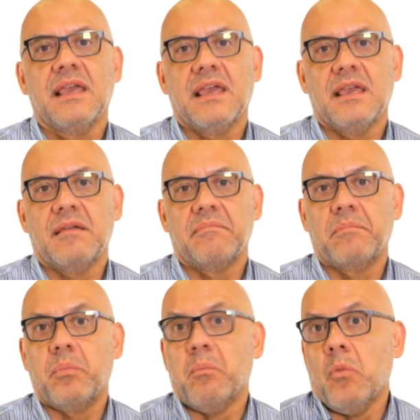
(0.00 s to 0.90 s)
eh,
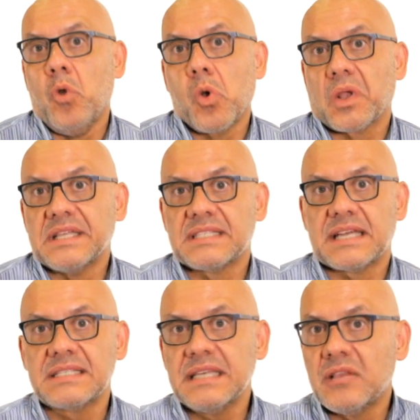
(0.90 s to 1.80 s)
lo que
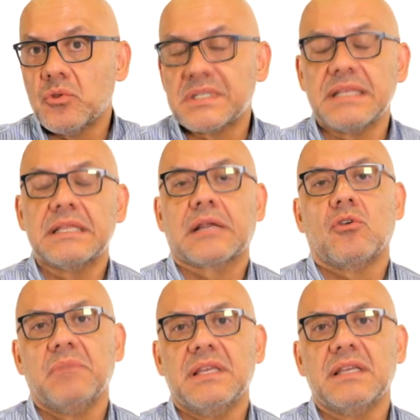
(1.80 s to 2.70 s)
está haciendo es, entre
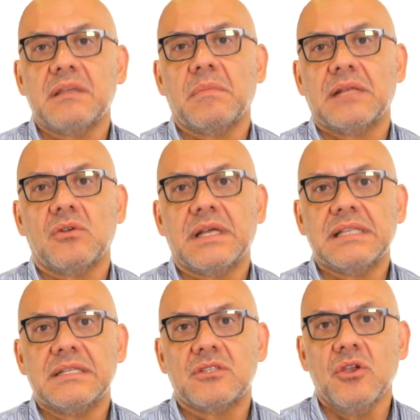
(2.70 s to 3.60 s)
comillas, llamando la
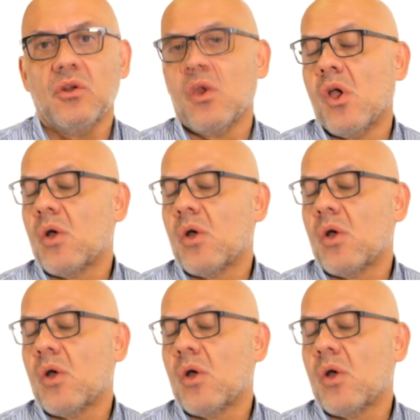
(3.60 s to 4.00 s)
atención,